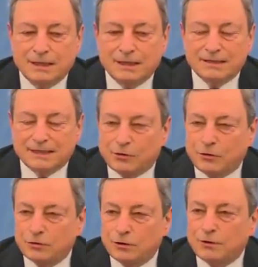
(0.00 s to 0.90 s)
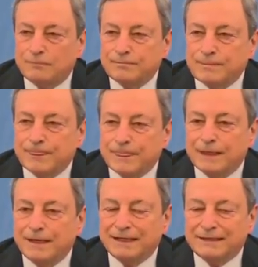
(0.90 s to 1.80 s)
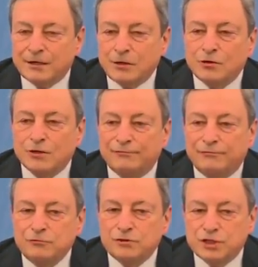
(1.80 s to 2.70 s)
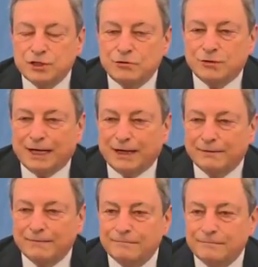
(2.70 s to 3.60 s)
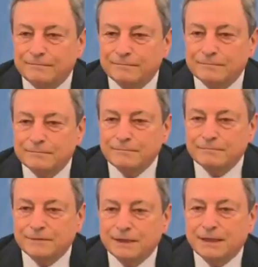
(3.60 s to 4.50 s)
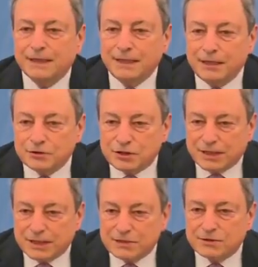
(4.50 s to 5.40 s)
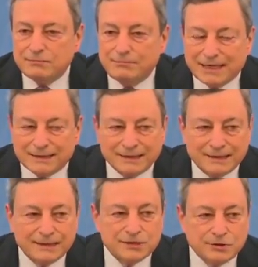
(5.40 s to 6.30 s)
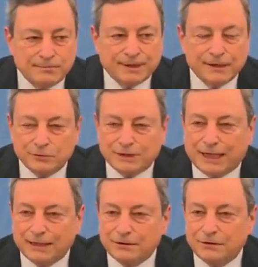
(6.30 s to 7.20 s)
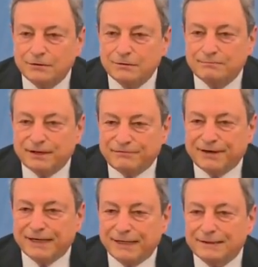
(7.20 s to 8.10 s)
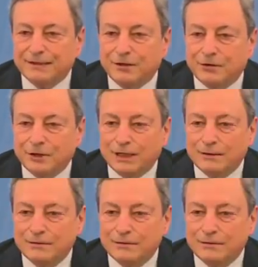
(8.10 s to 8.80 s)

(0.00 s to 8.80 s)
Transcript: Secondo, l'eterologa funziona. Io stesso martedì sono prenotato per fare l'eterologa.